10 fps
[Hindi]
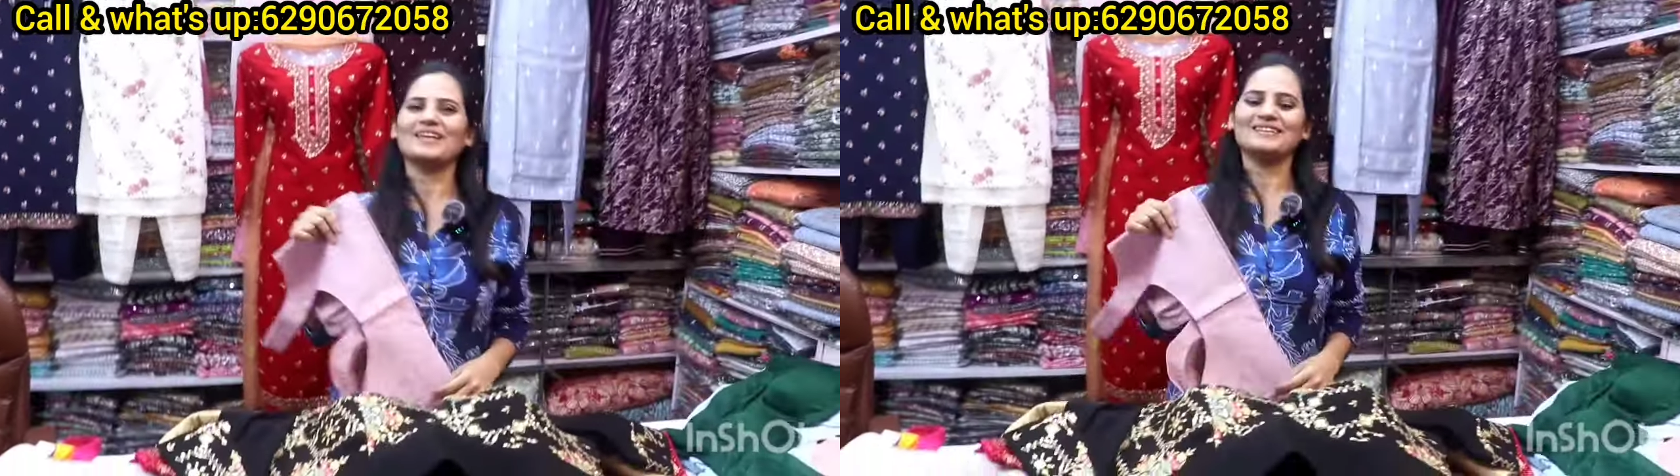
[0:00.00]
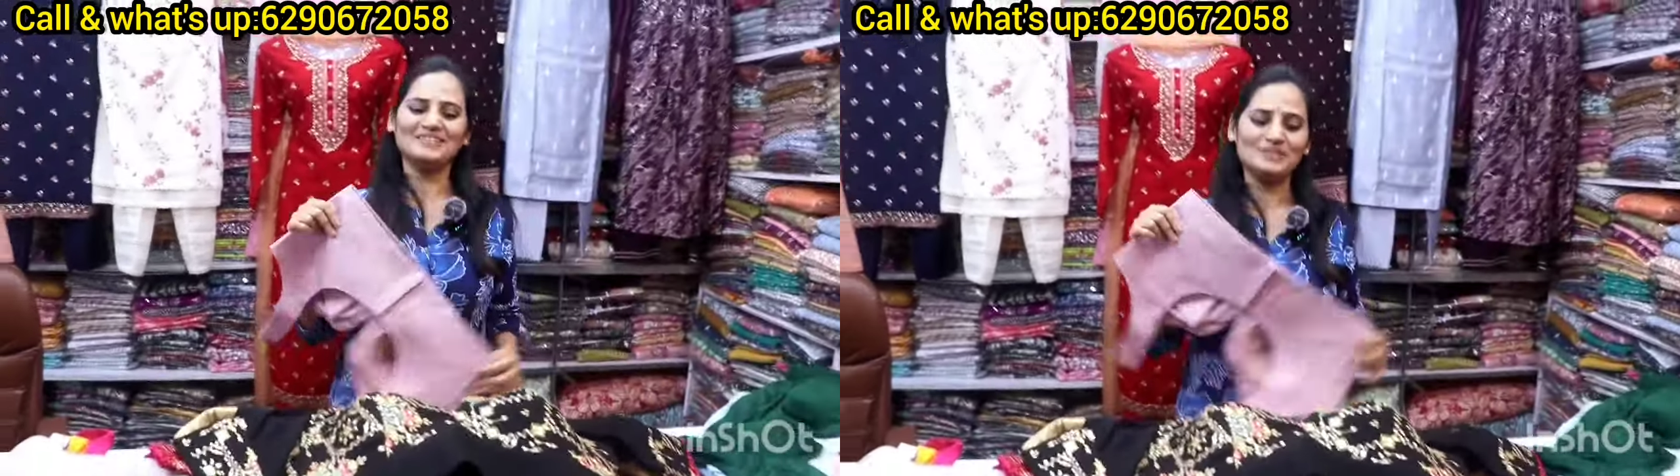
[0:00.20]

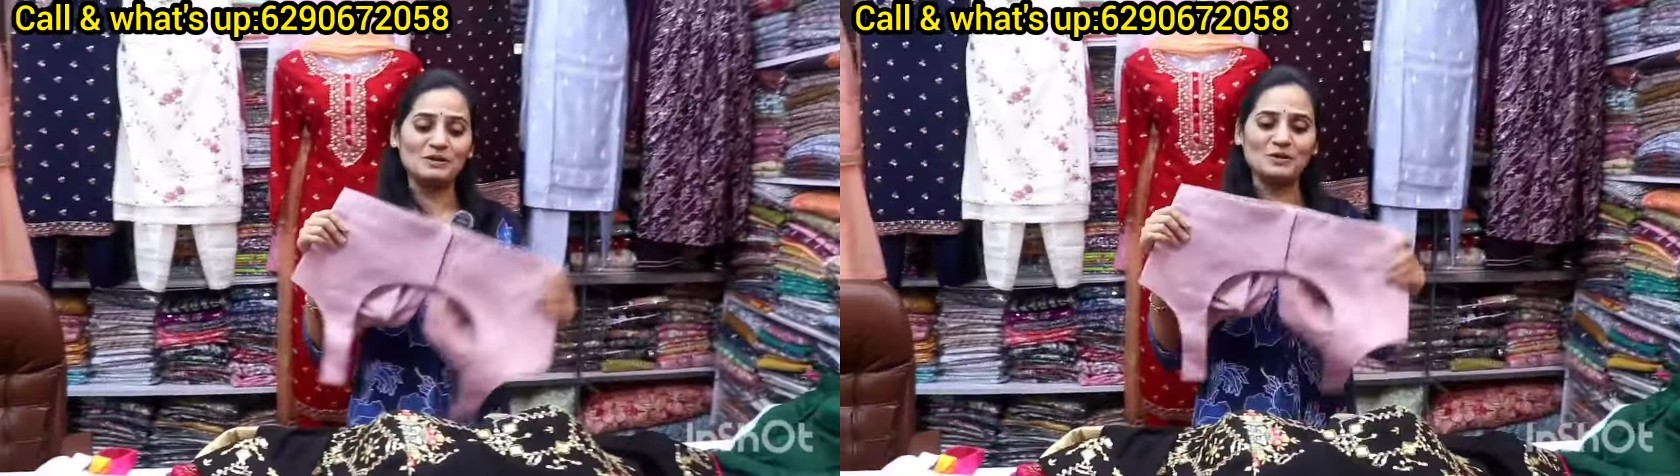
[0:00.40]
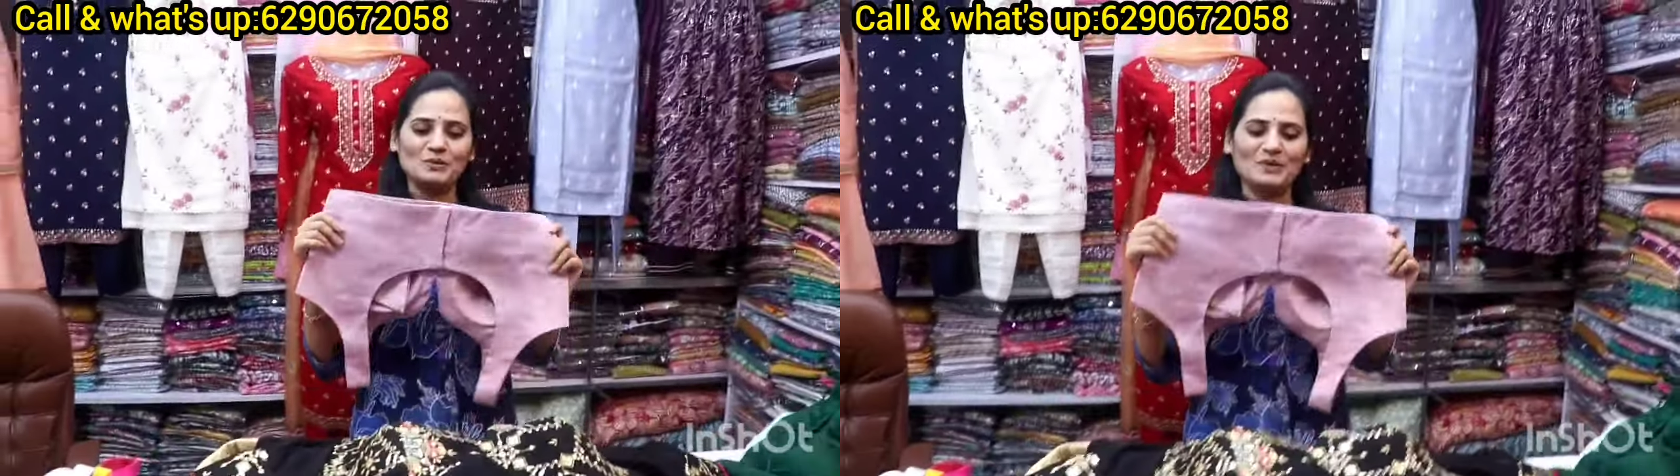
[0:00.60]
जी, जी, तो,
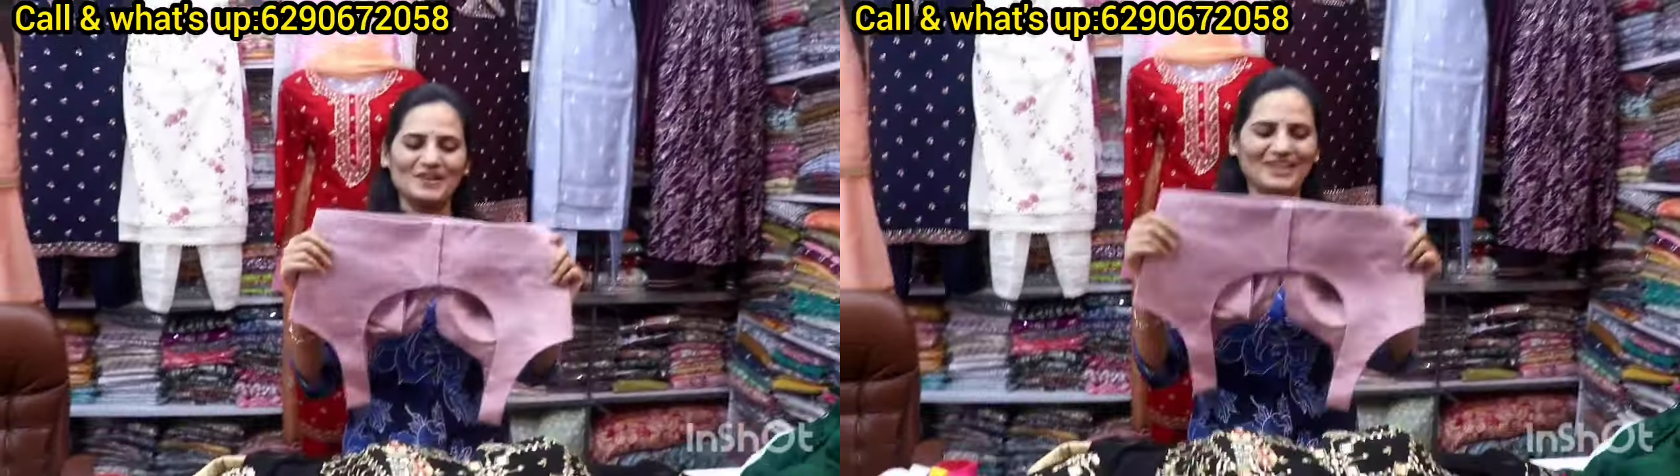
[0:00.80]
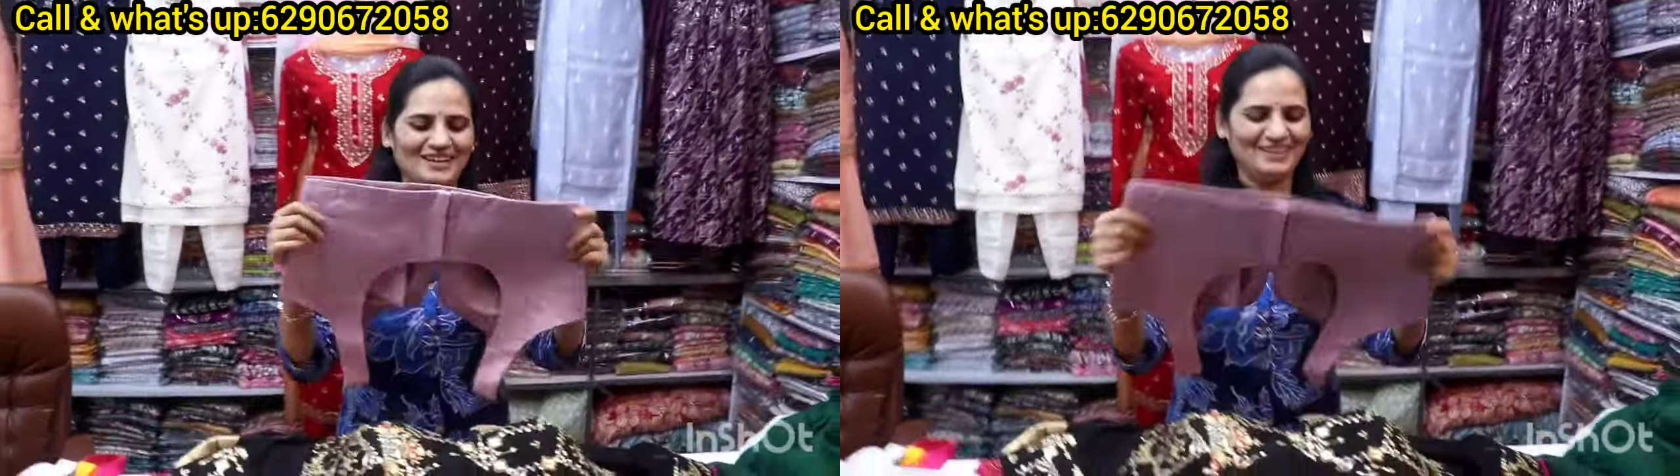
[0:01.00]
तो
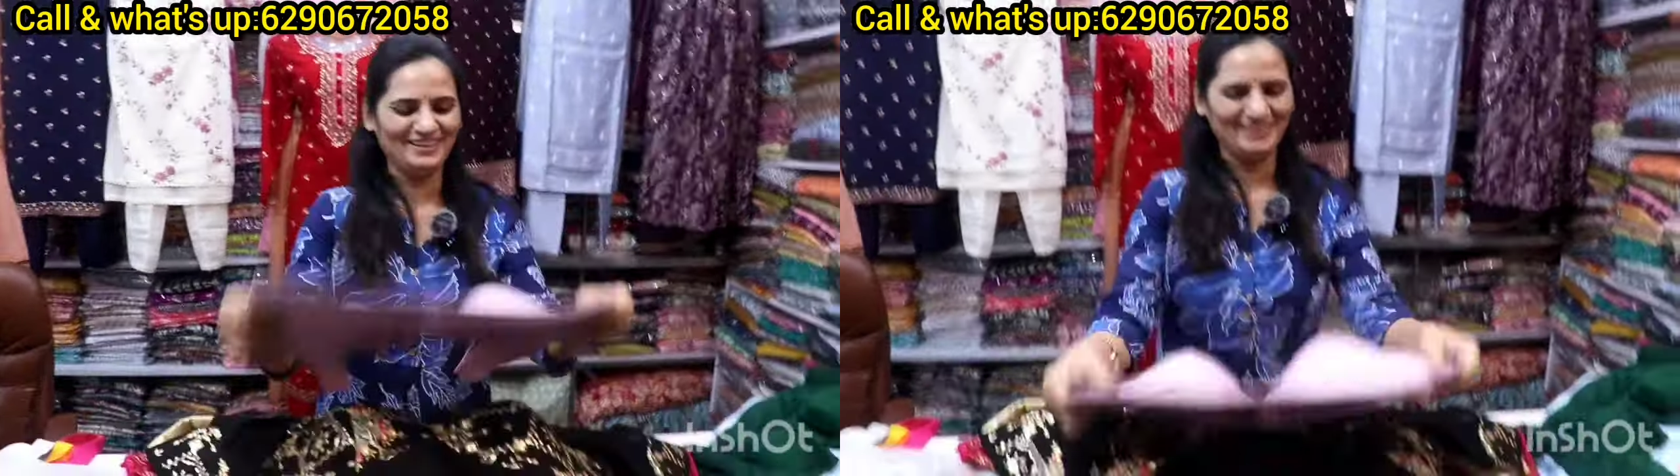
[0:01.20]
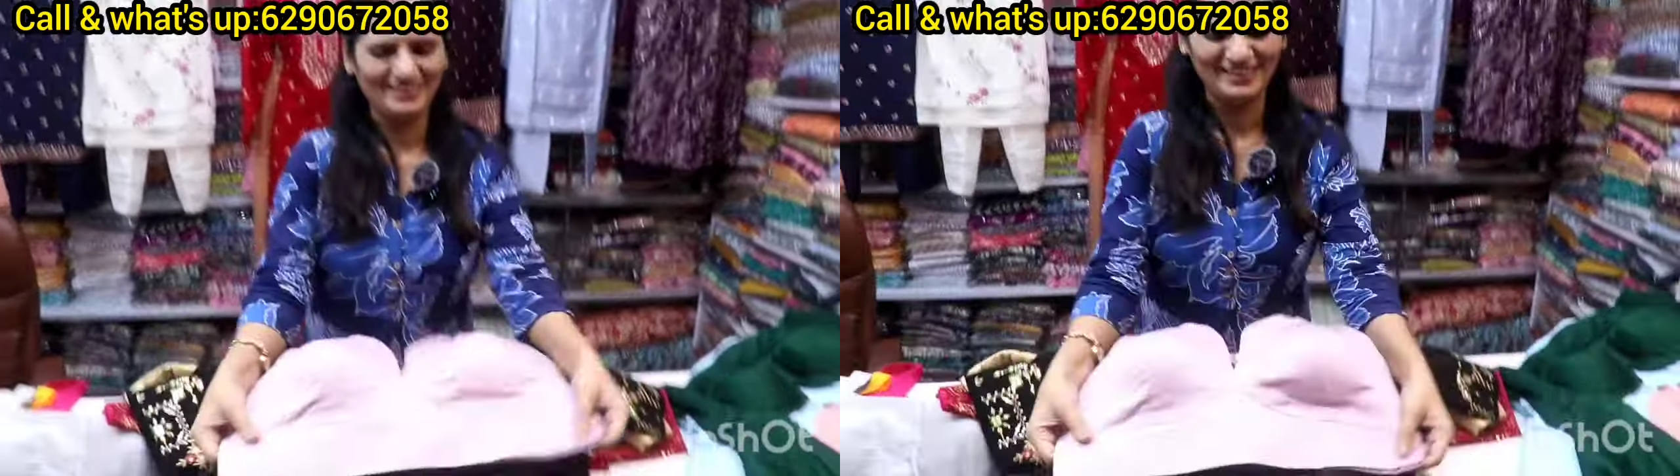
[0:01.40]
सभी क्या
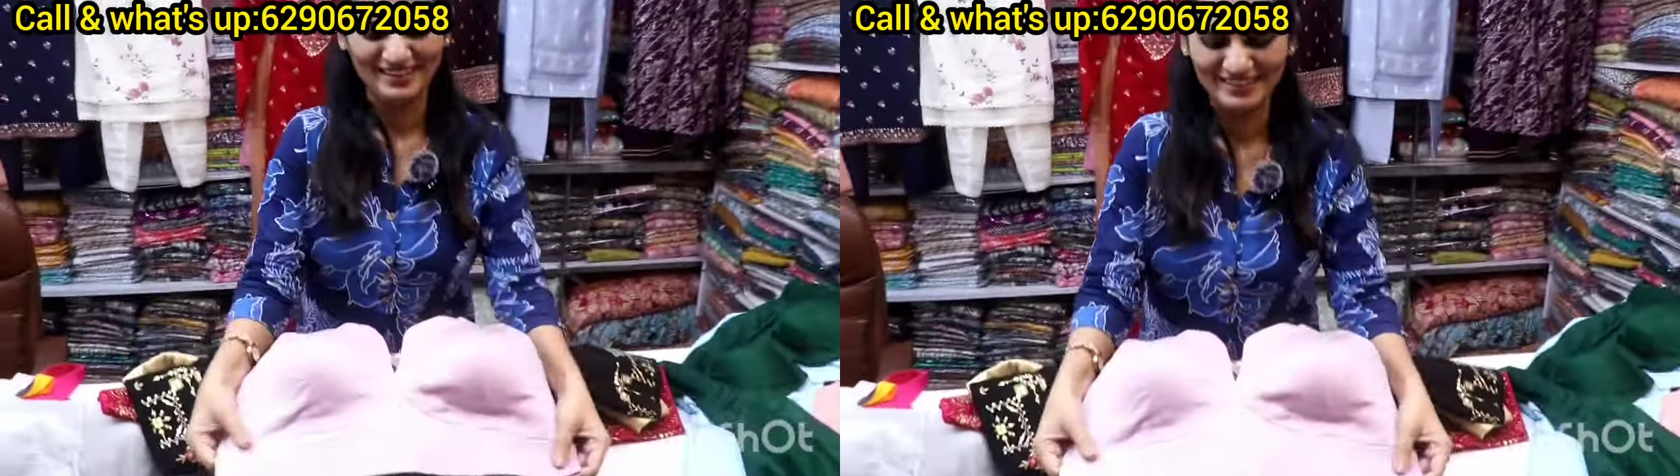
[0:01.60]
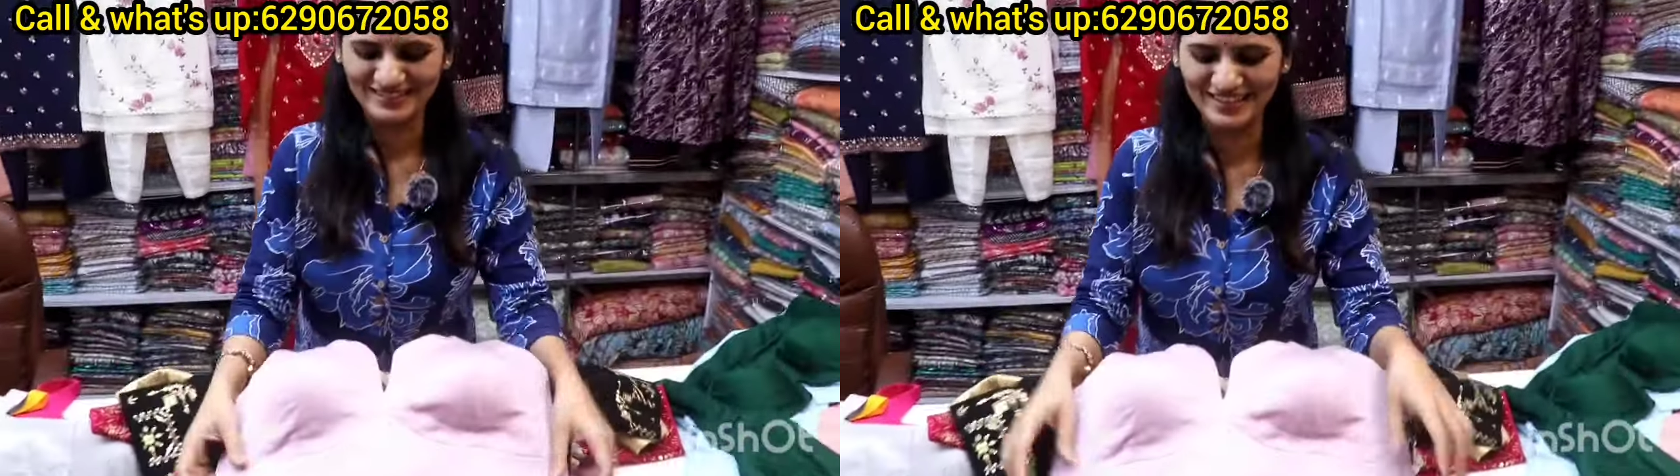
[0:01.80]

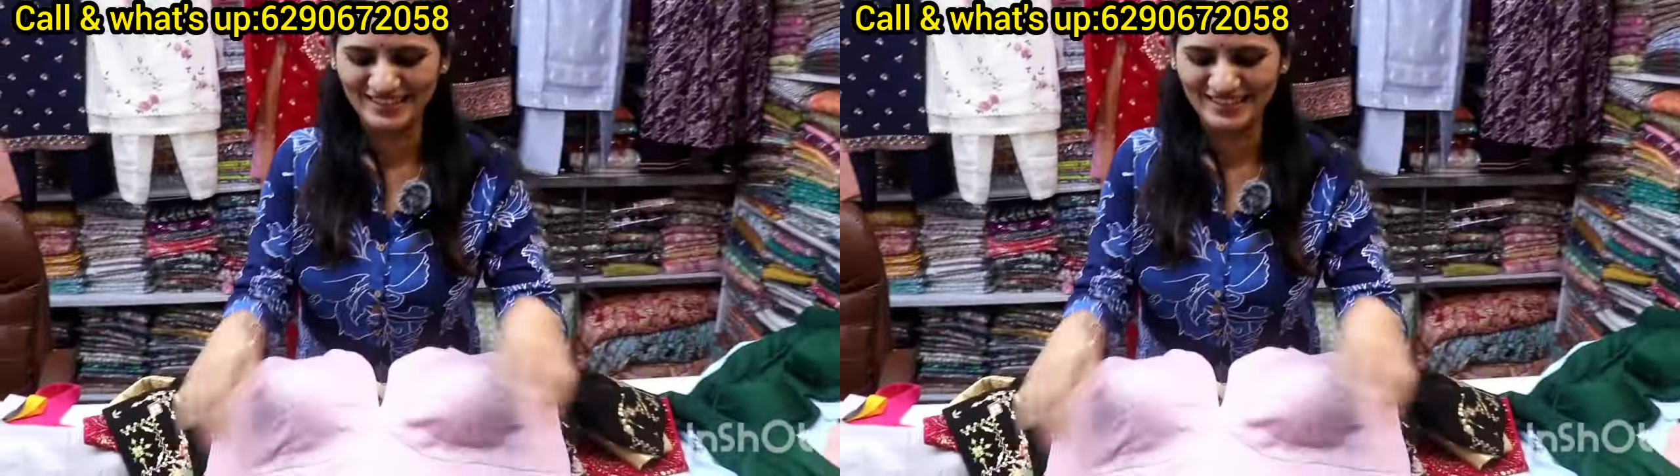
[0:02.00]
मैन्युफैक्चर जी